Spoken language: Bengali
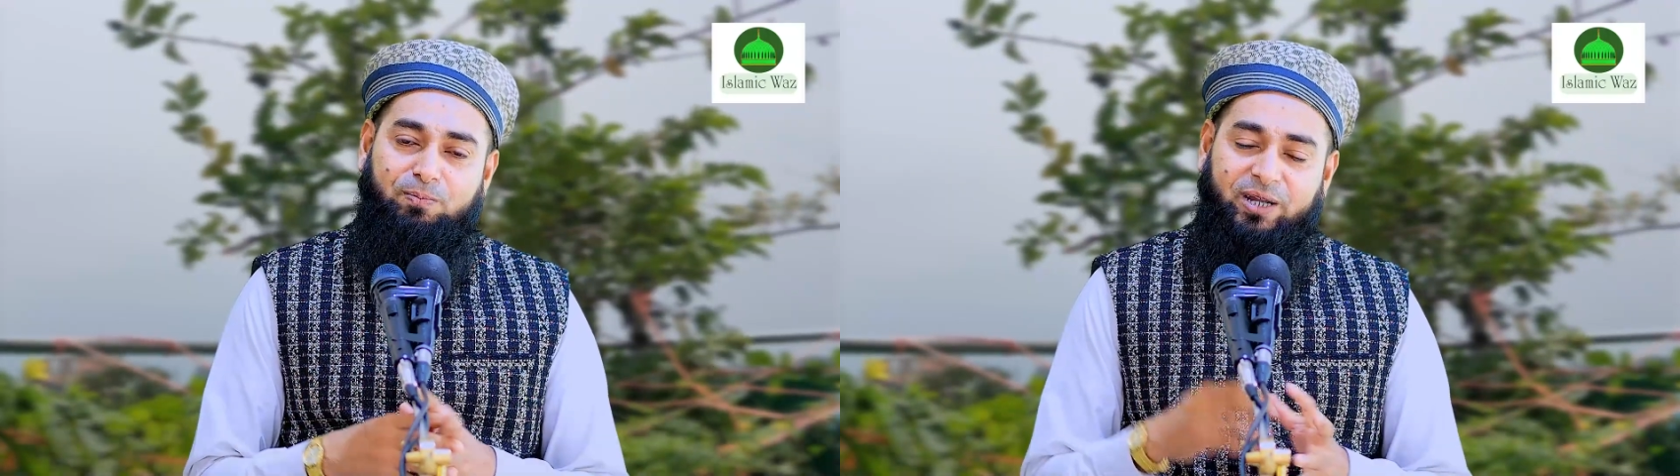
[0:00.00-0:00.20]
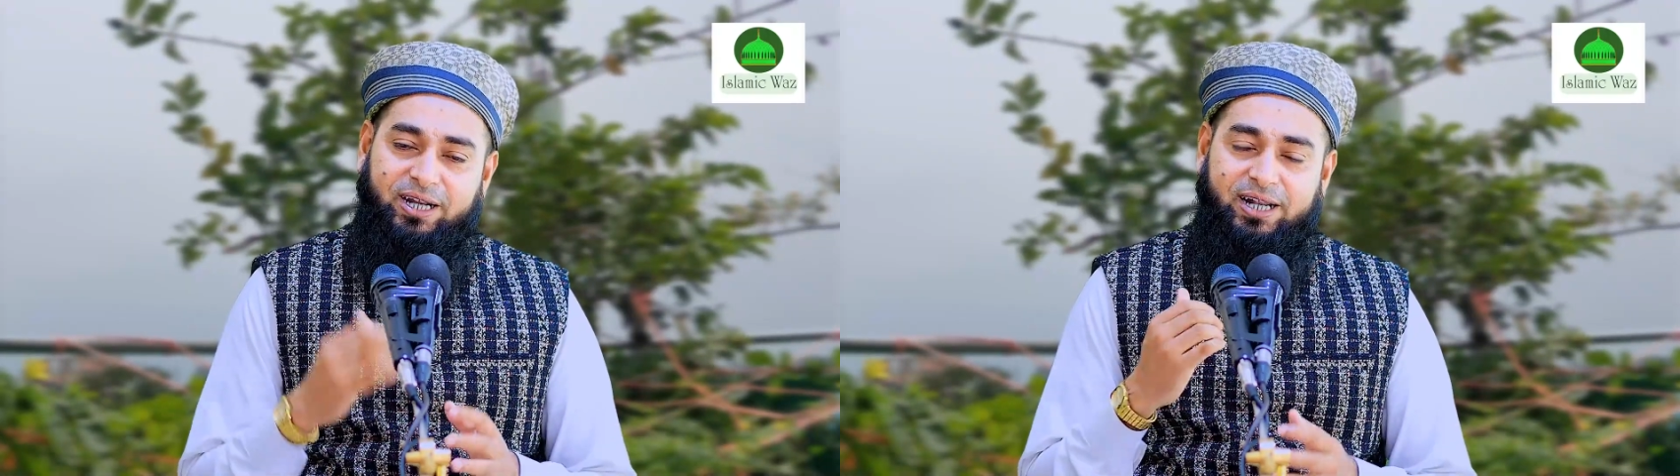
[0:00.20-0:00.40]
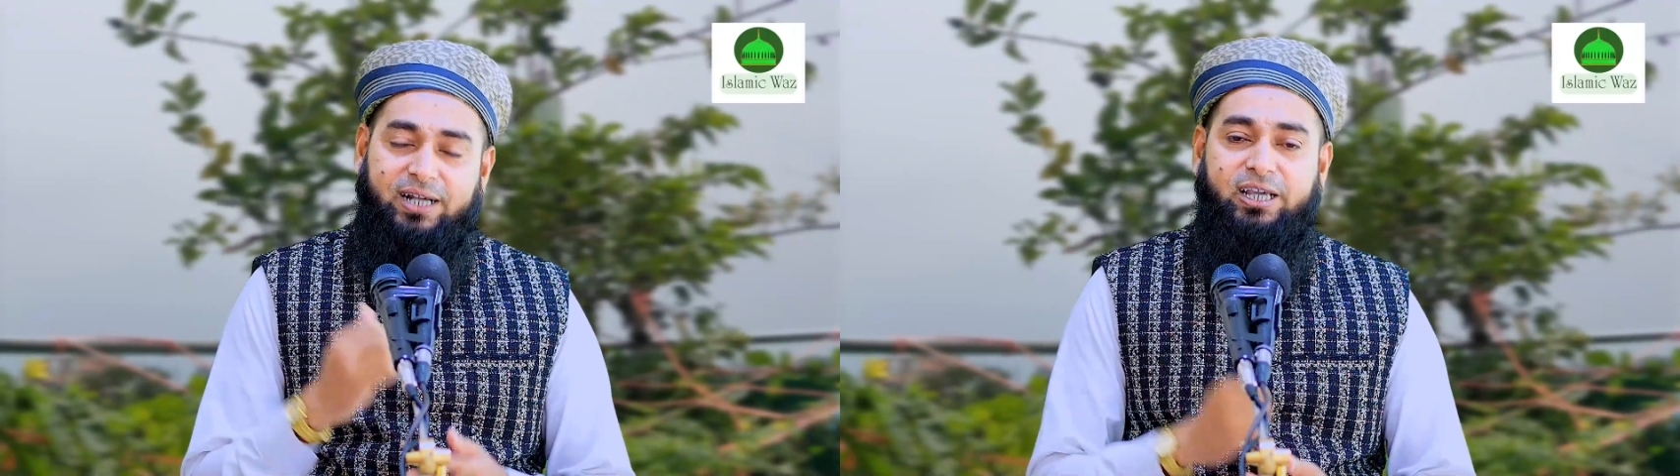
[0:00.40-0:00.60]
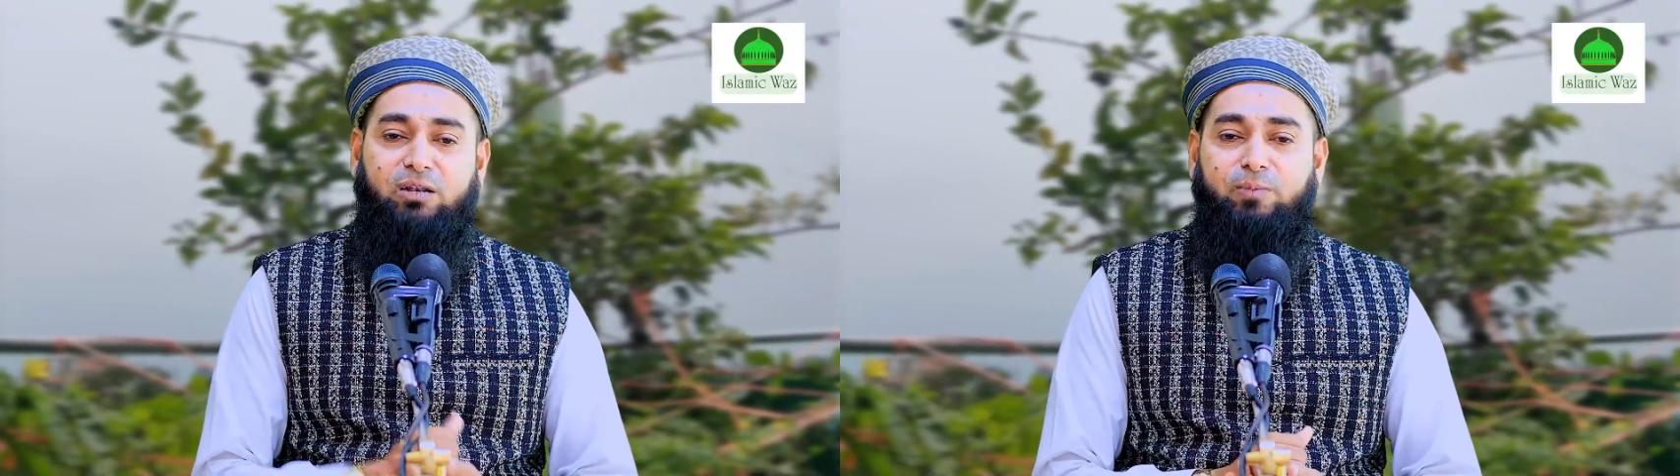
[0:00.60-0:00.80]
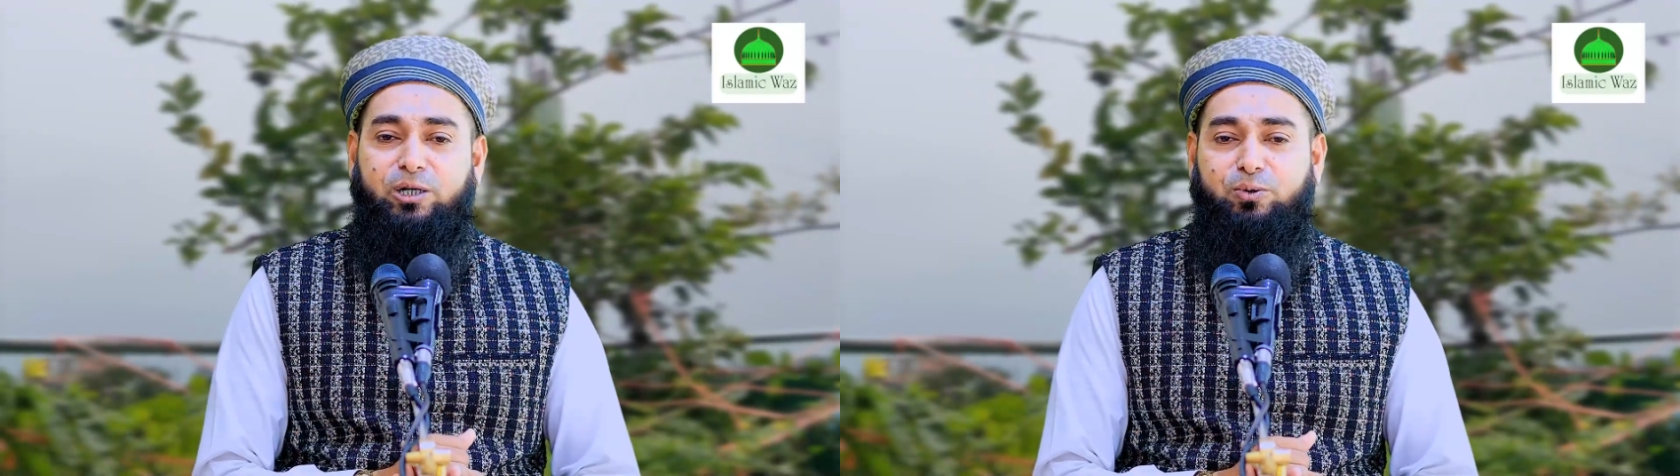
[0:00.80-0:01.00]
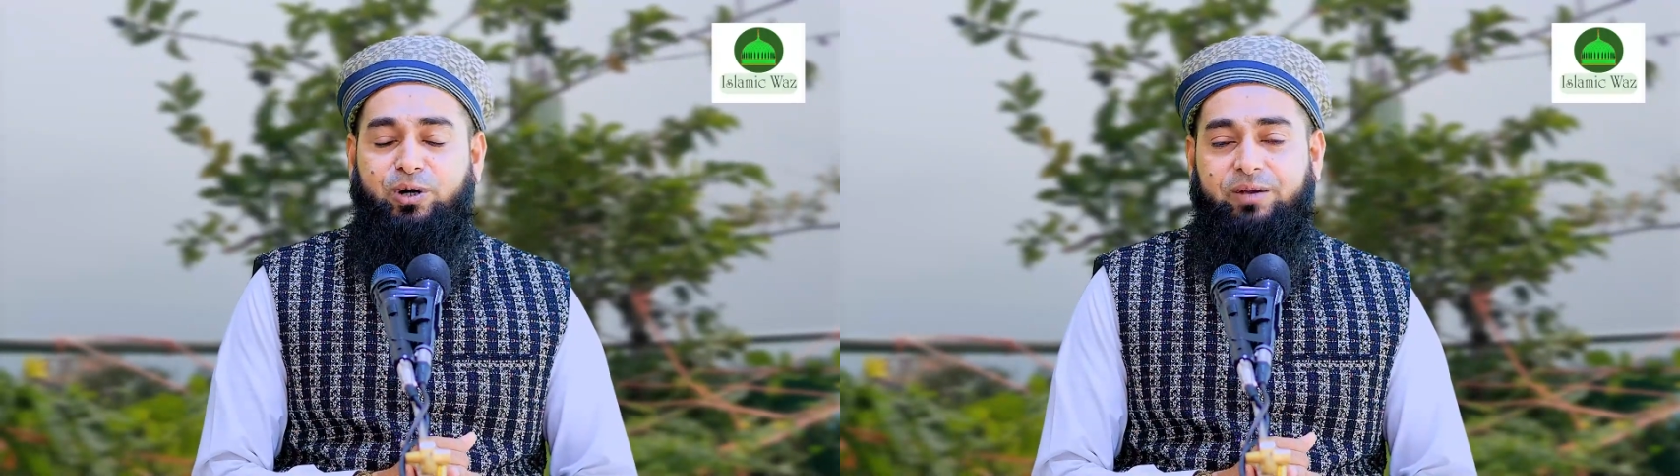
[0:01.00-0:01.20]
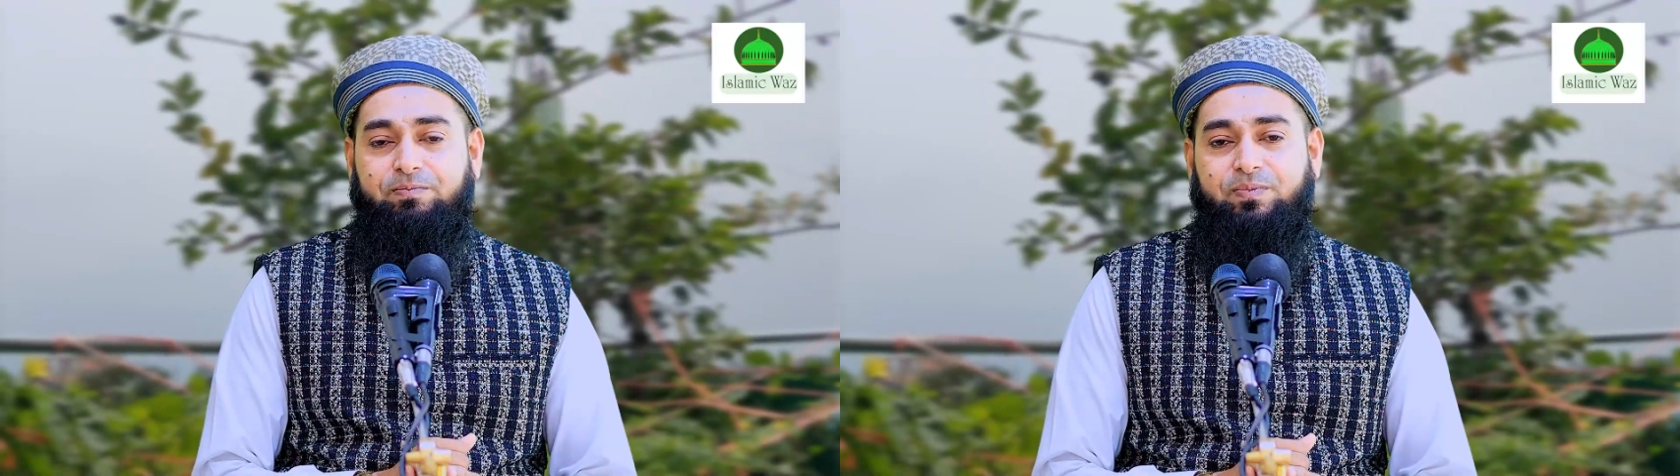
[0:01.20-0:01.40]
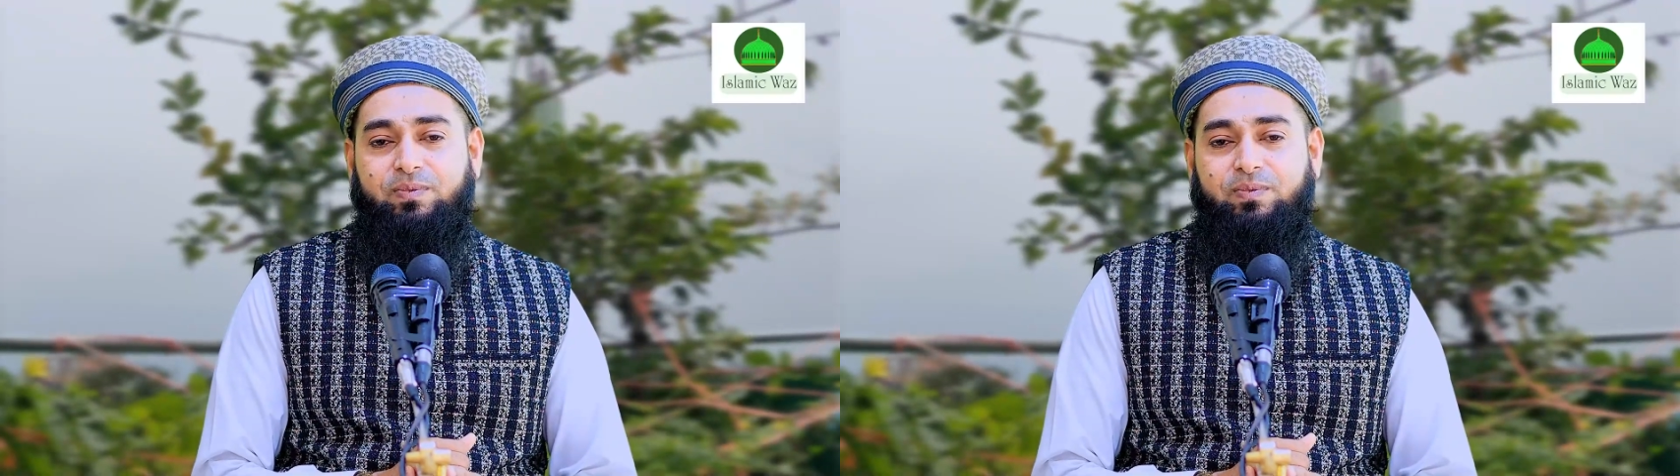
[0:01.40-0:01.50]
আপনাকে ডাকে ইনভাইট করে